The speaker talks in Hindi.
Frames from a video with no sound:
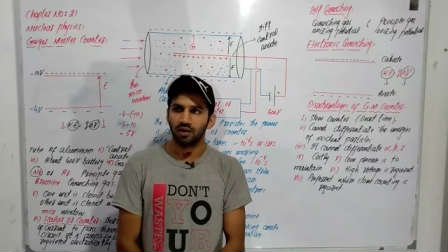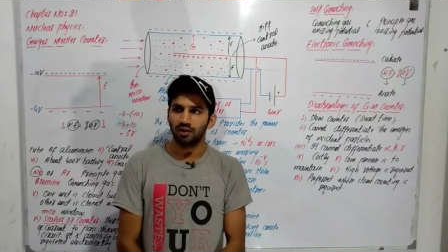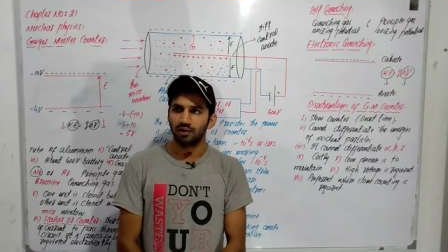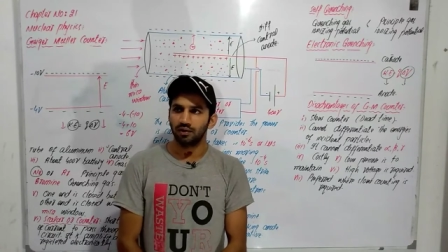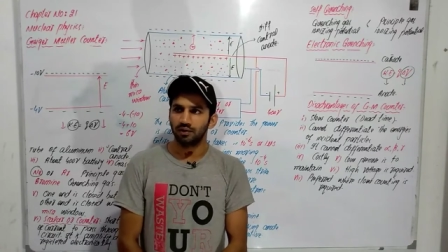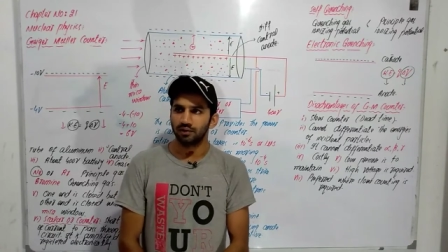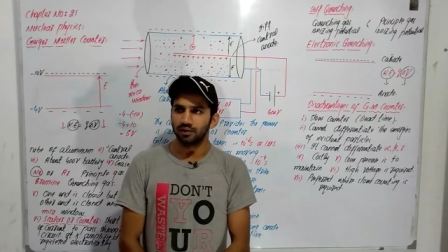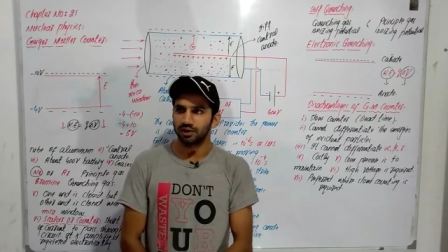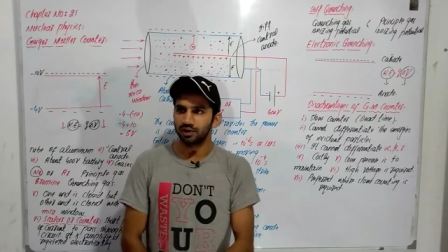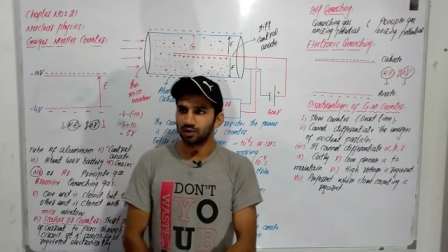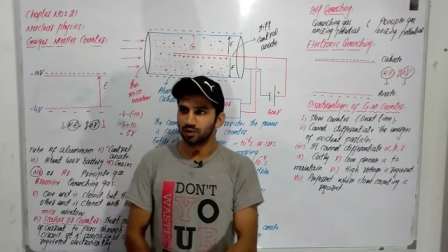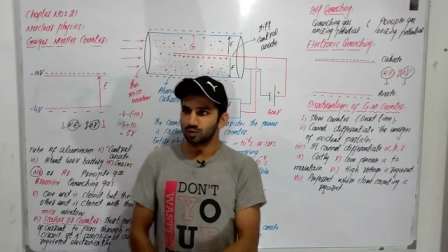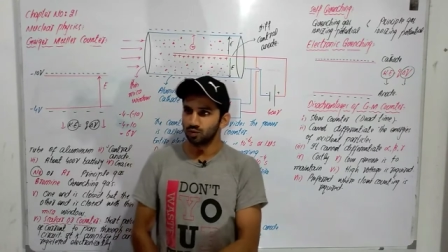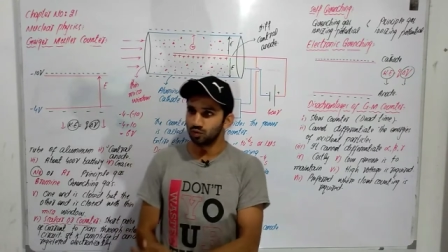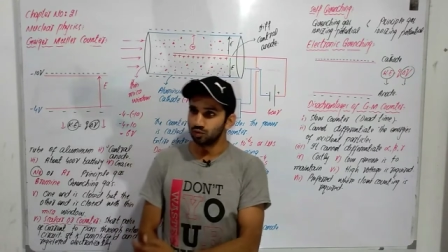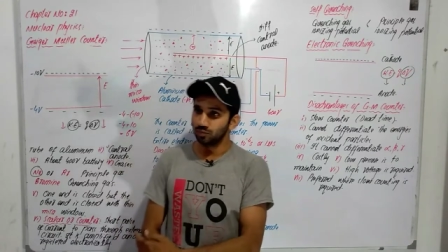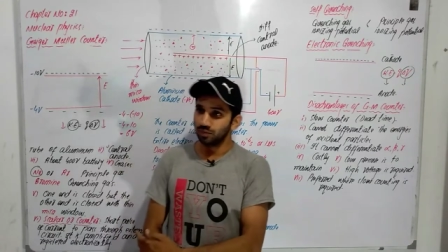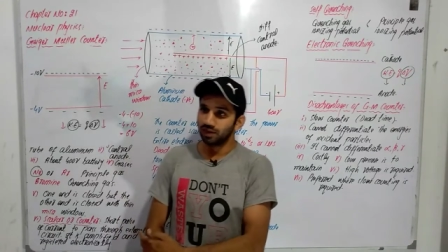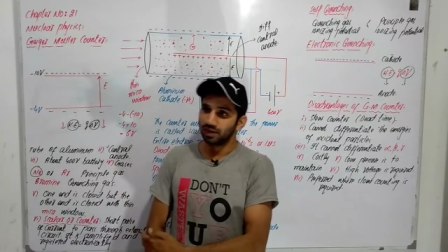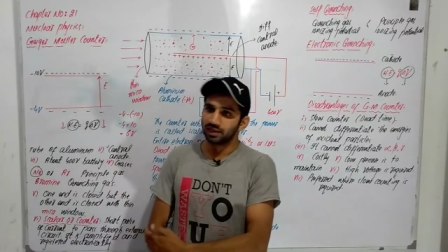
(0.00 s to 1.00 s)
और इसको
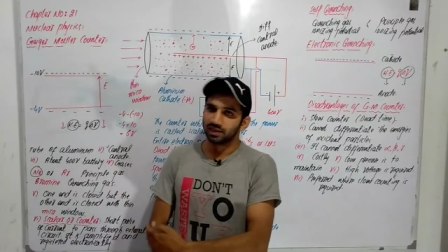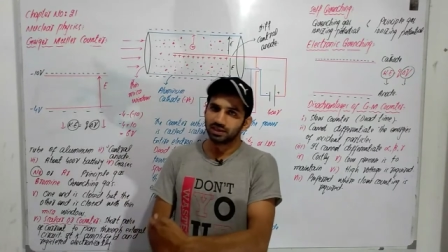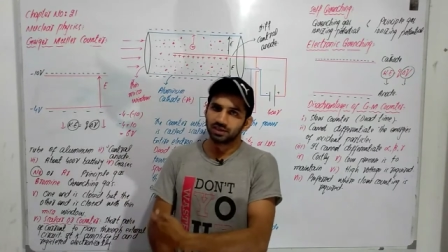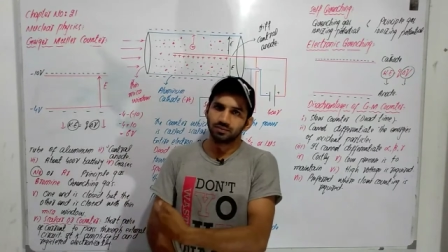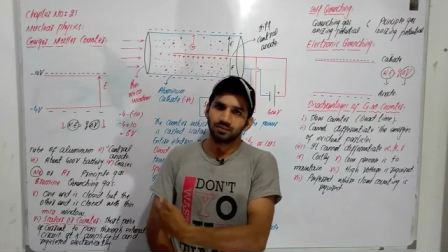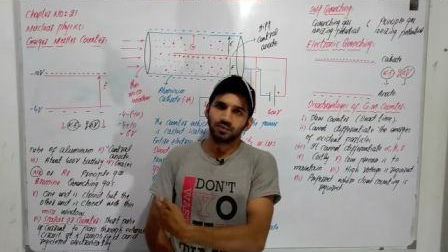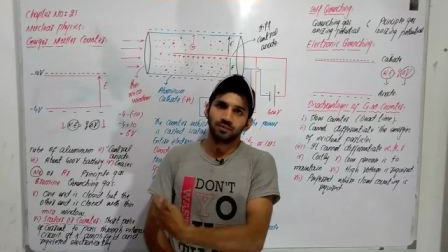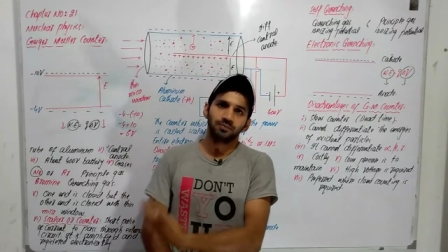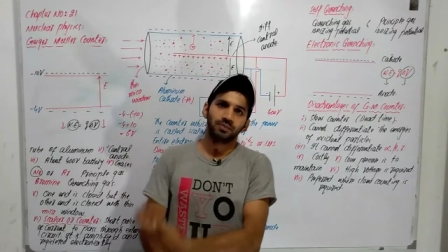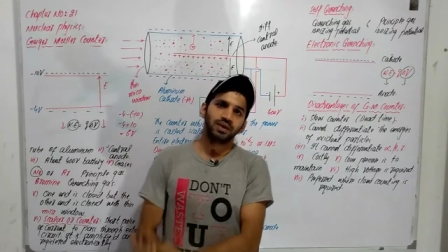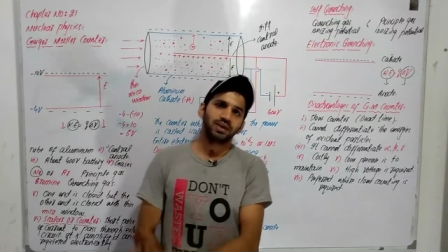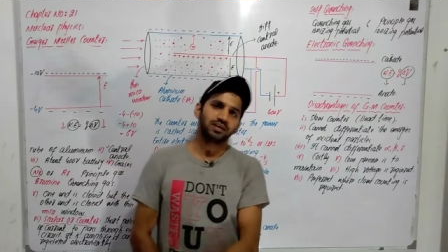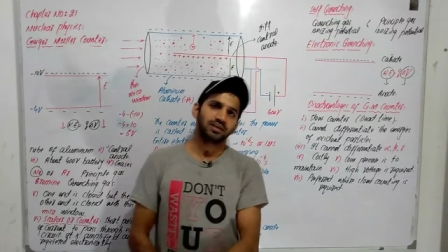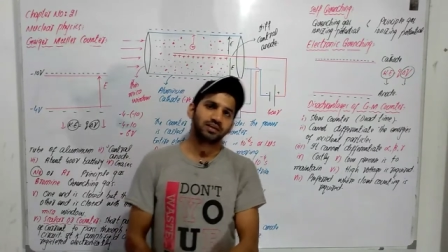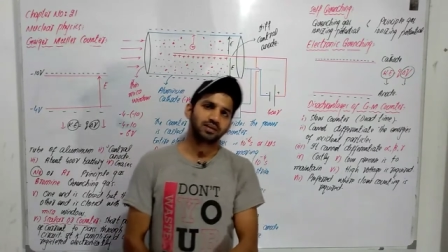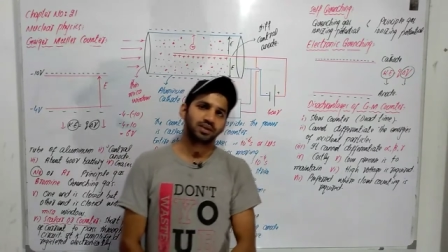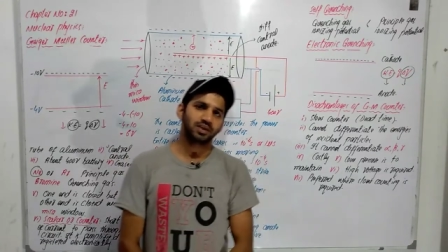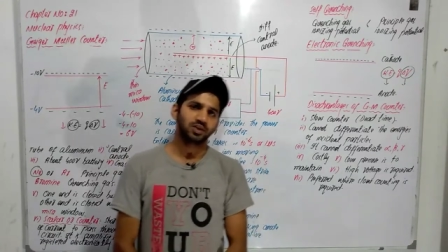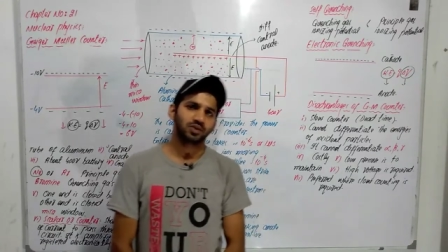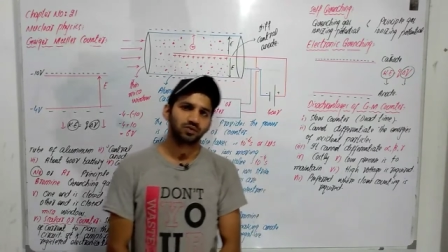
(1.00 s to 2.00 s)
दोबारा से भी प्ले
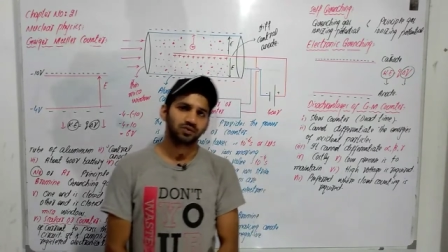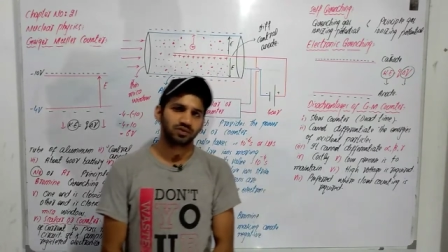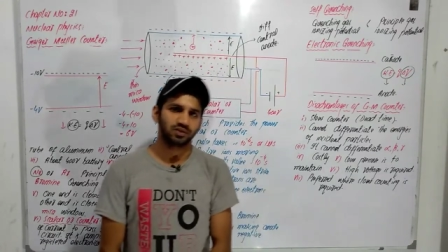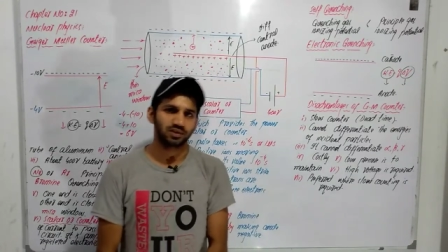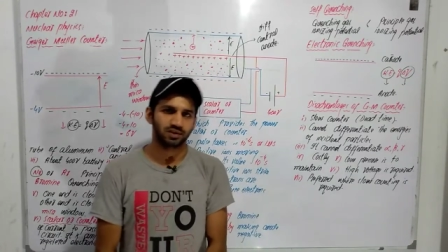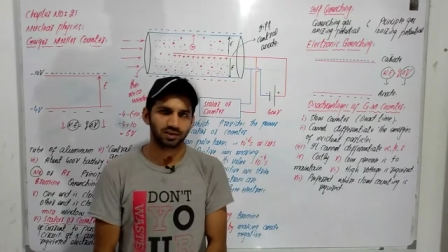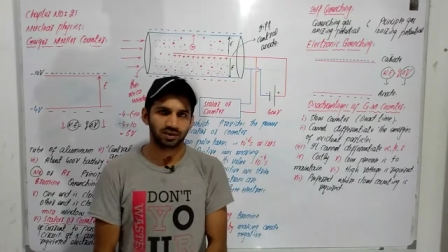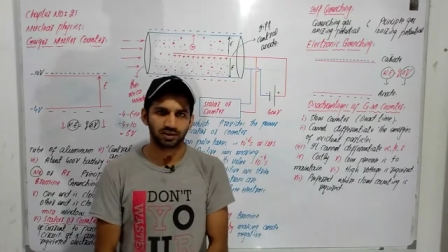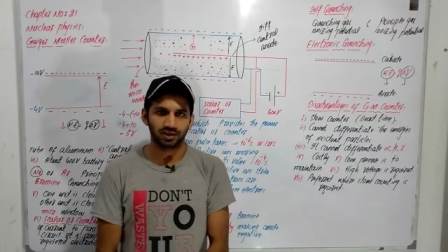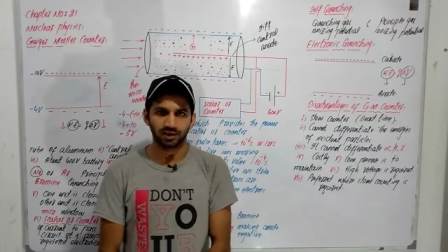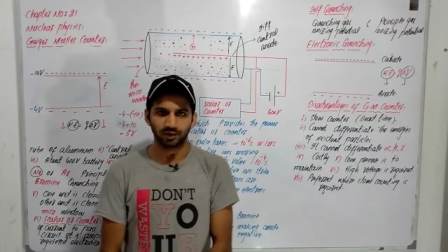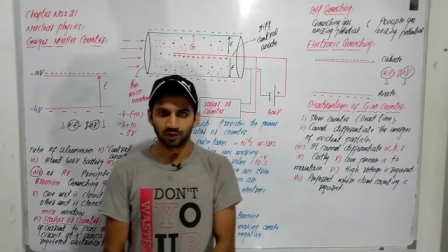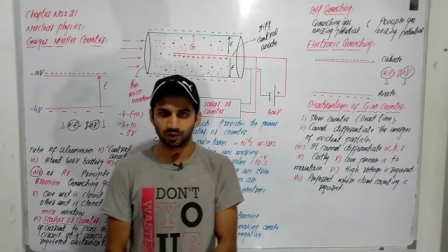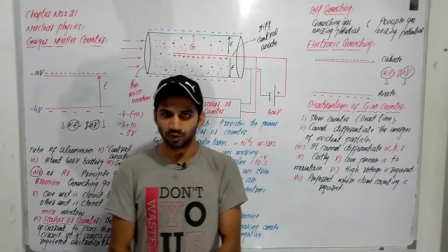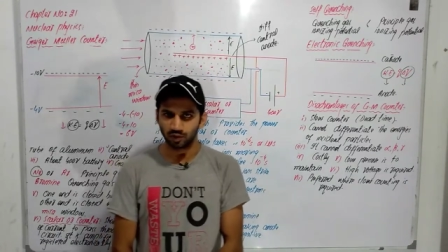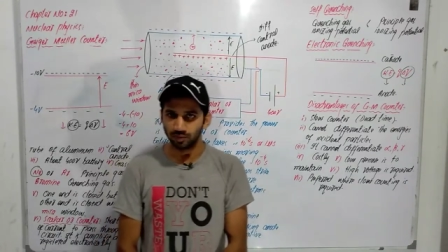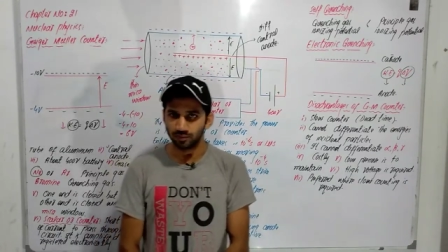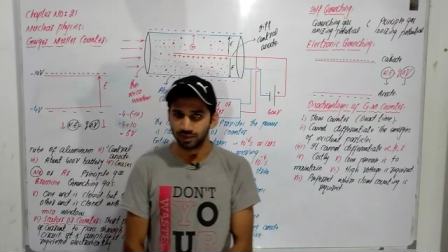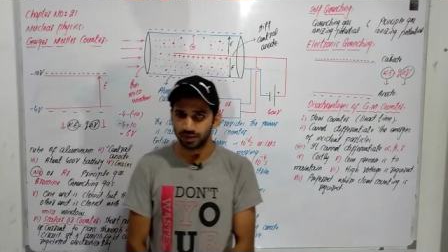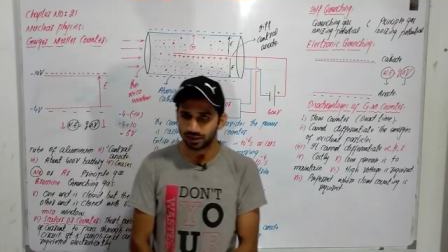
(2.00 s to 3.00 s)
करके सुन सकते हैं थैंक यू
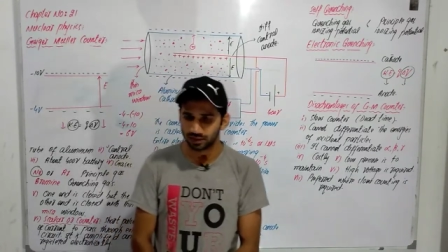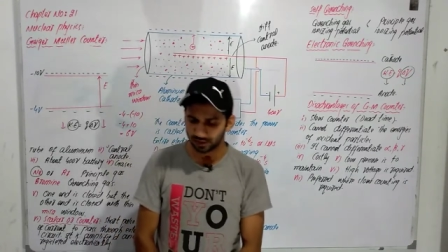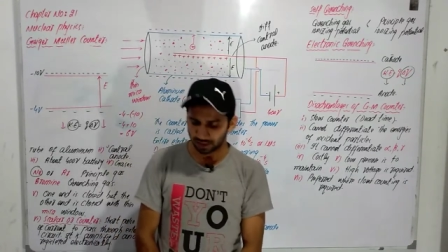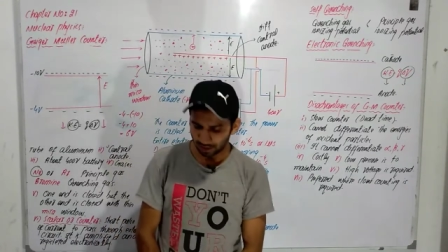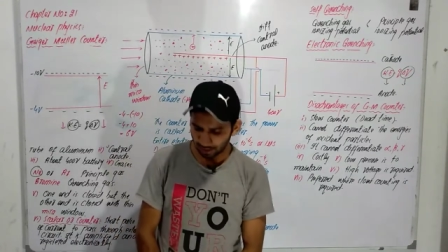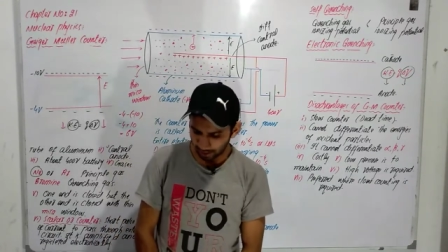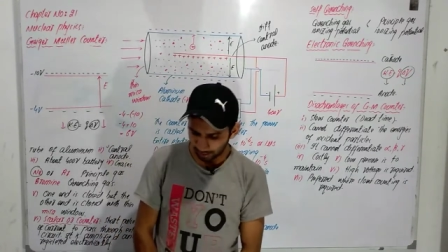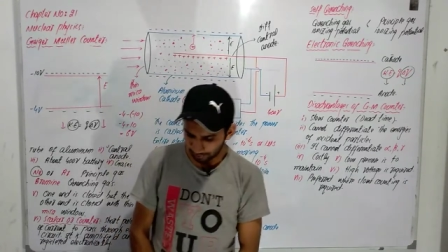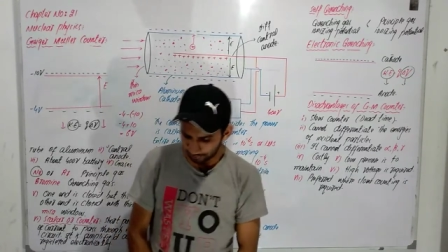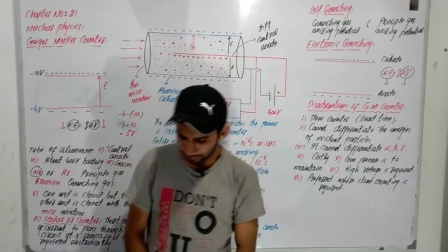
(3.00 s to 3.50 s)
सो मच अल्लाह